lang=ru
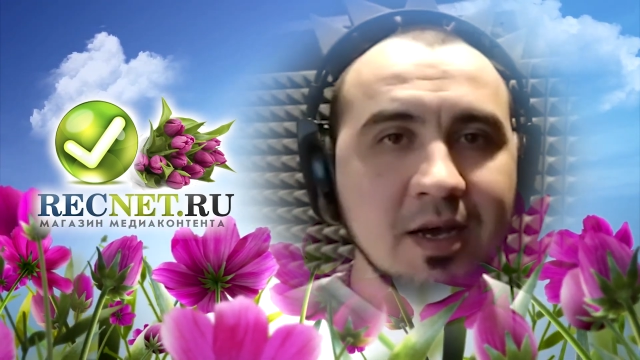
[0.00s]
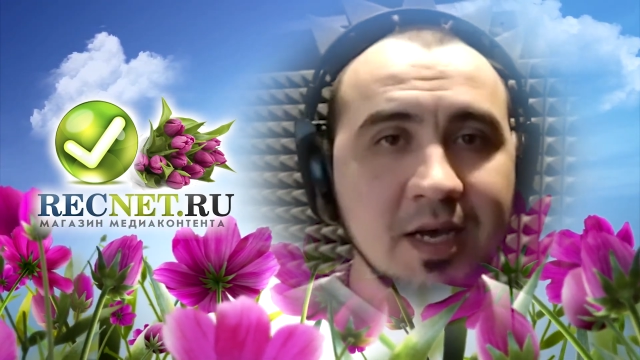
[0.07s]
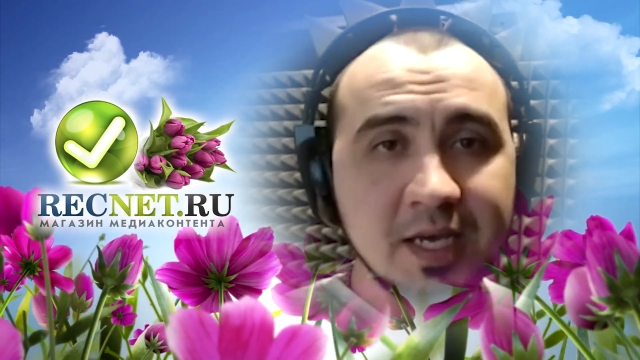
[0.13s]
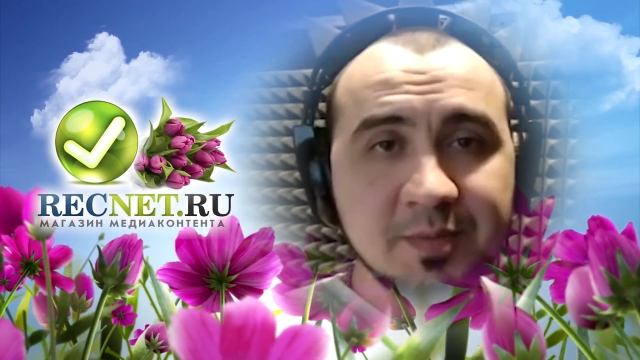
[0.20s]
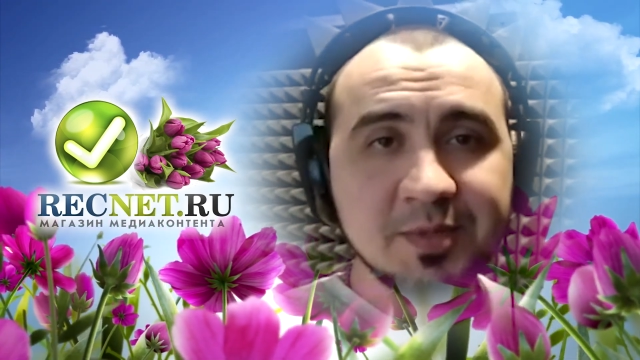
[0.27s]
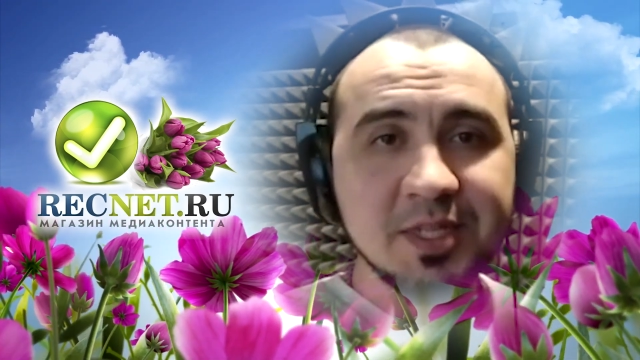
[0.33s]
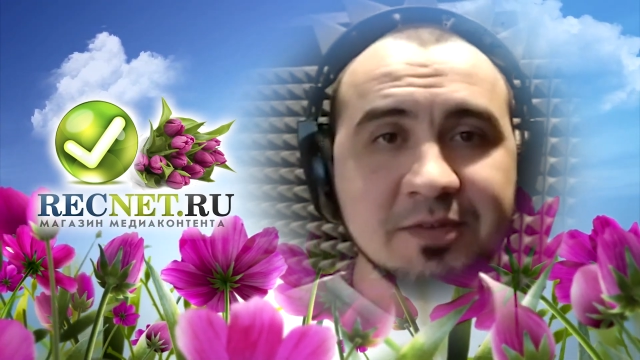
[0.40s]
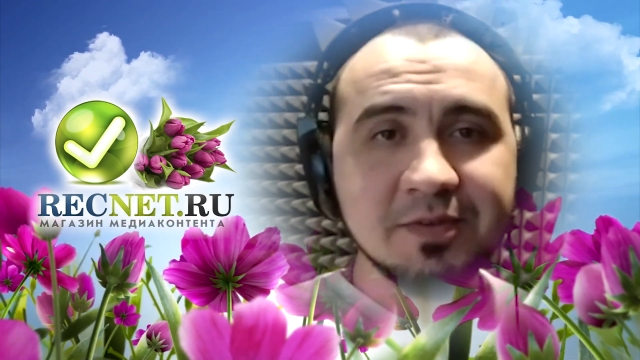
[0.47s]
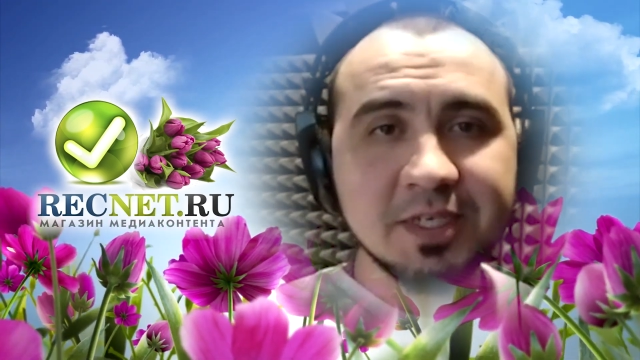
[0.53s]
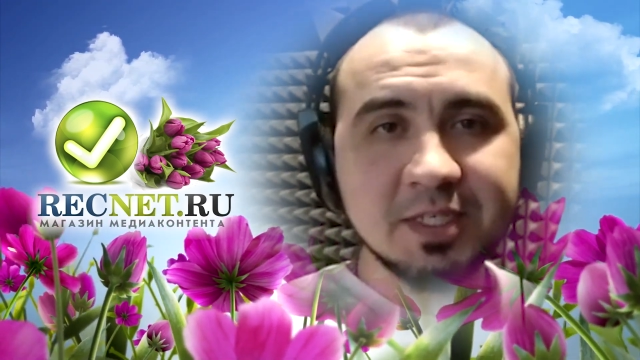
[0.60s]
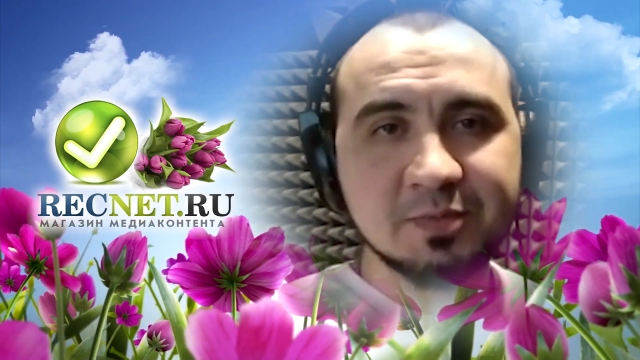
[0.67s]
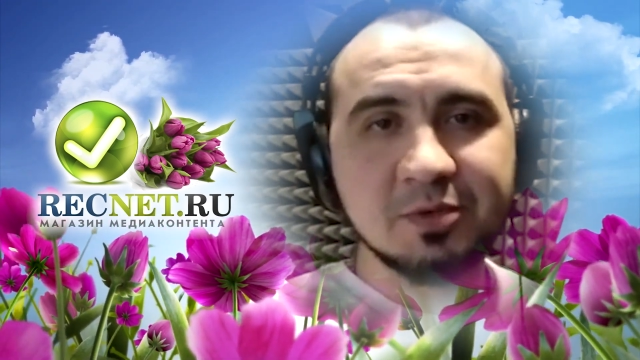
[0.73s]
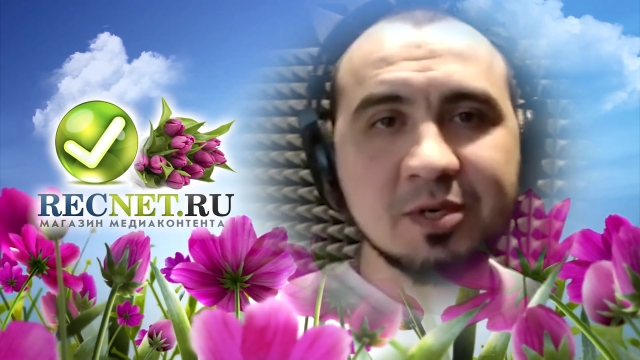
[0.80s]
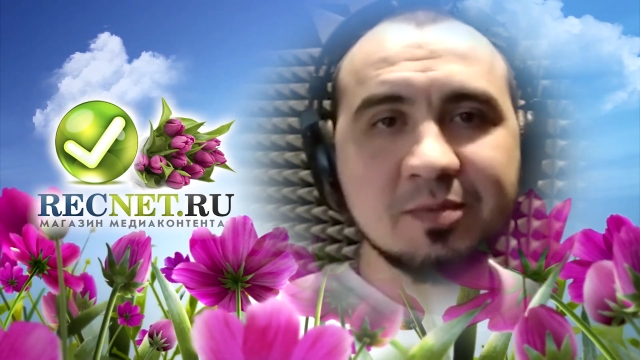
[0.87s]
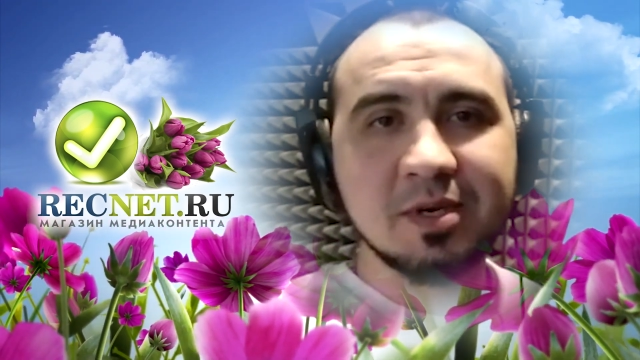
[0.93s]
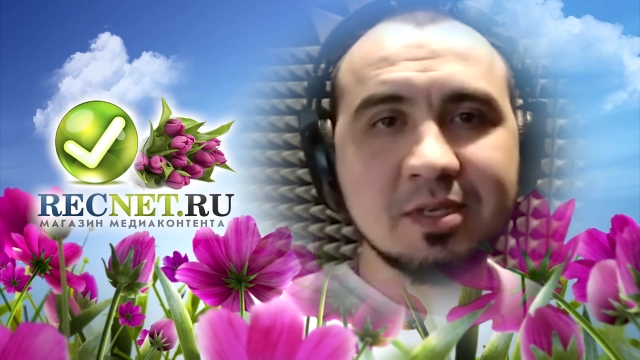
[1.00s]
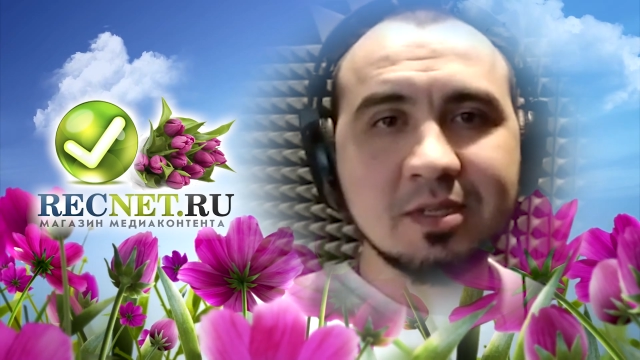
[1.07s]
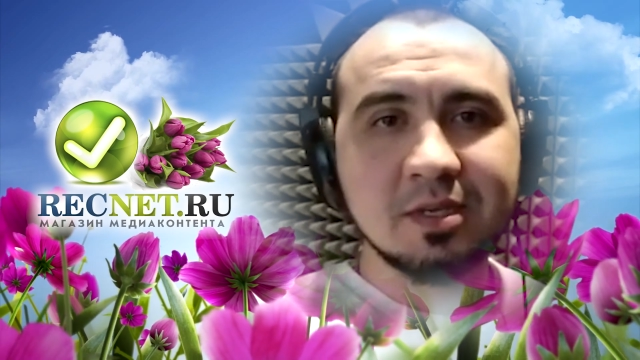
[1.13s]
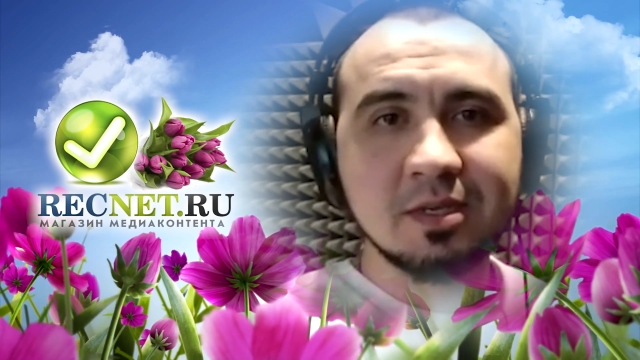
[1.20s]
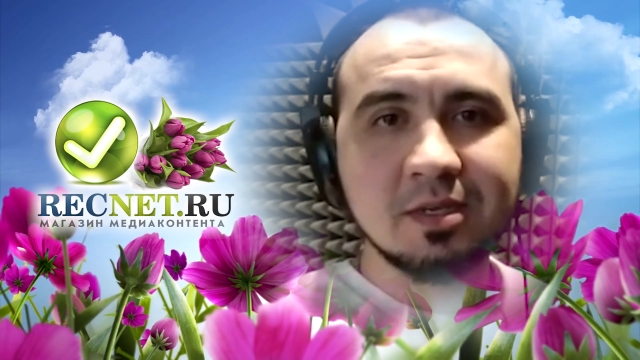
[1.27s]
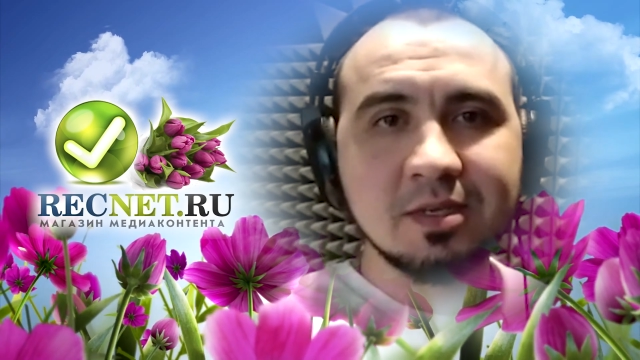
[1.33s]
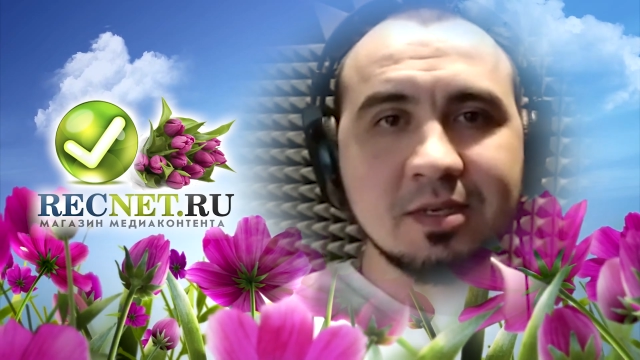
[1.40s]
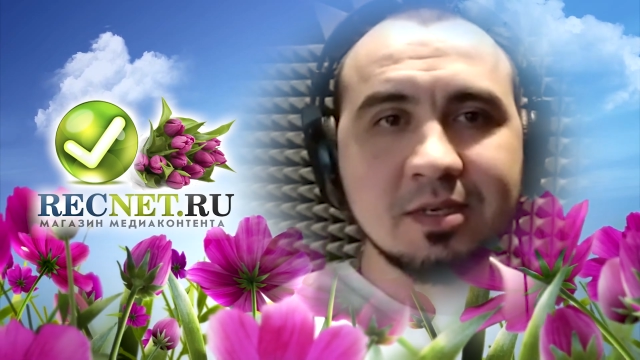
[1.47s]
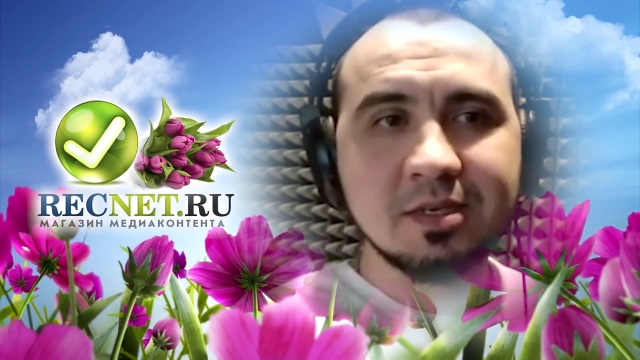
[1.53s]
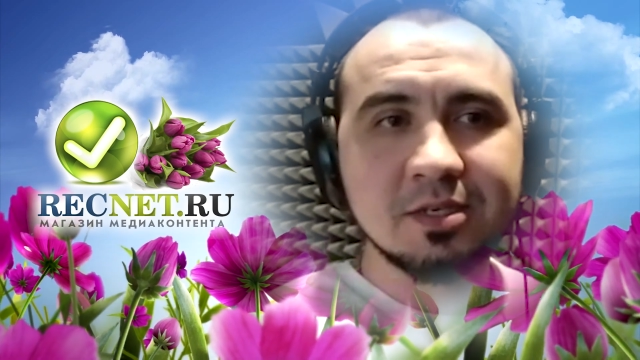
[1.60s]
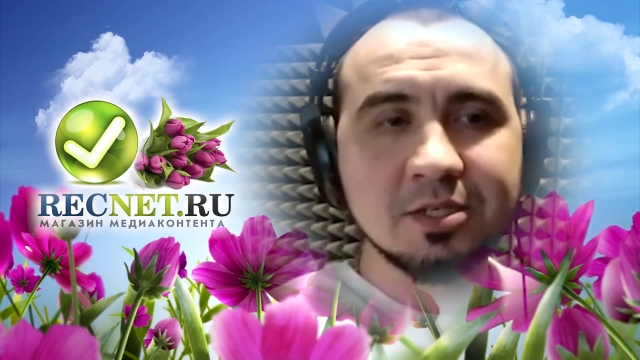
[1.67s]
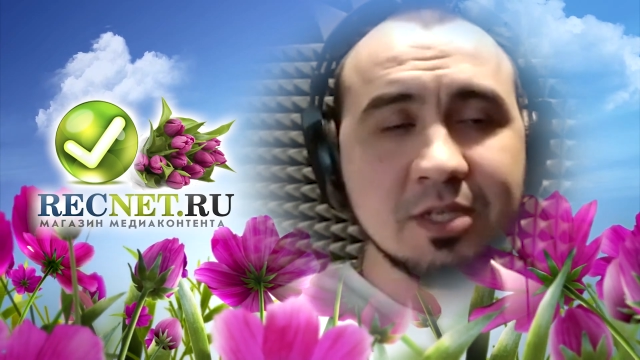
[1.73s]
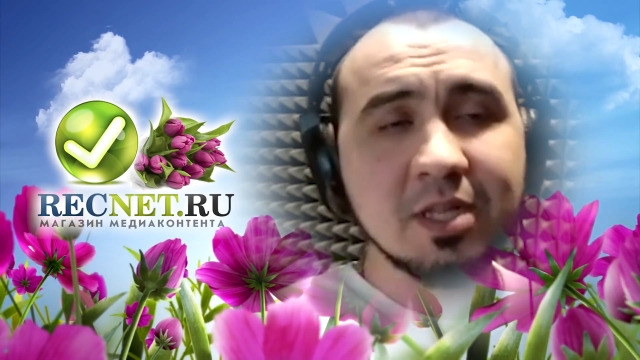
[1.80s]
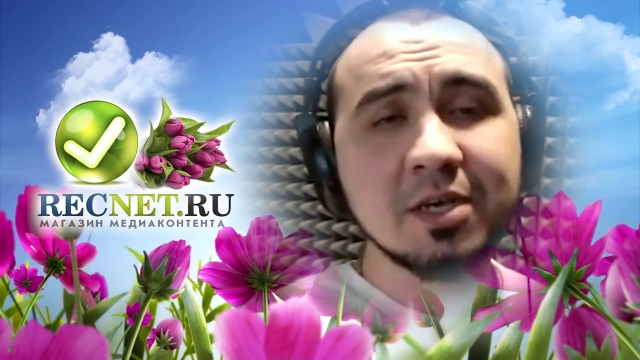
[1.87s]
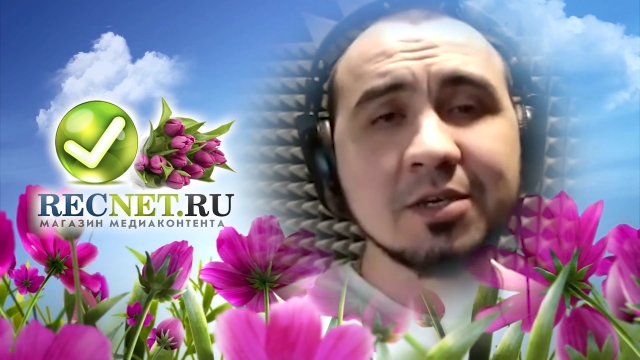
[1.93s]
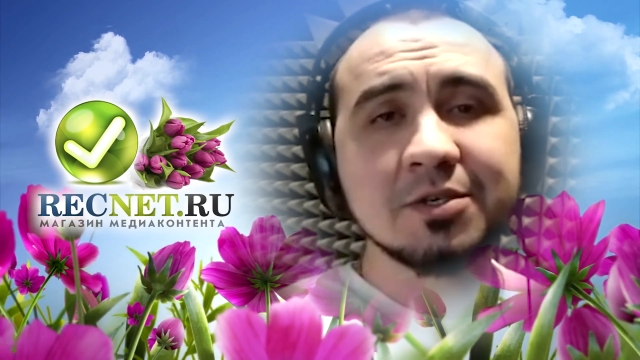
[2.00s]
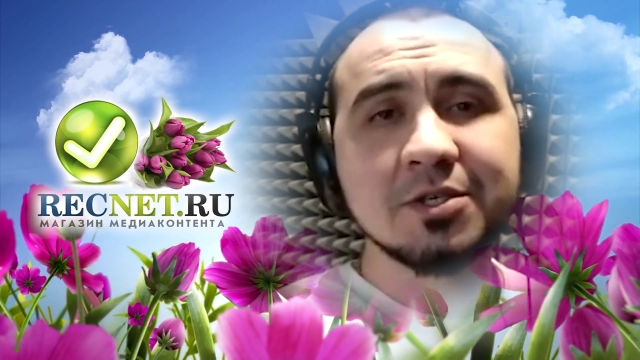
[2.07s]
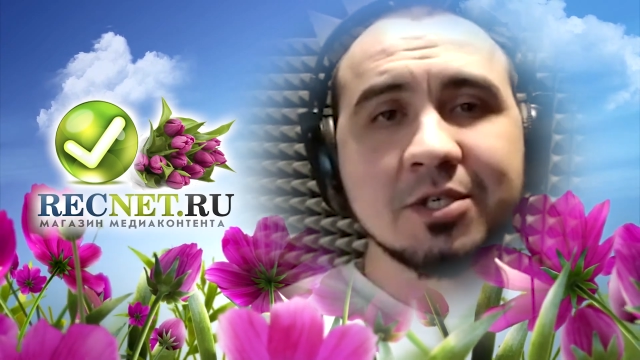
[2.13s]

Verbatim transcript: а именно 8 марта. Желаю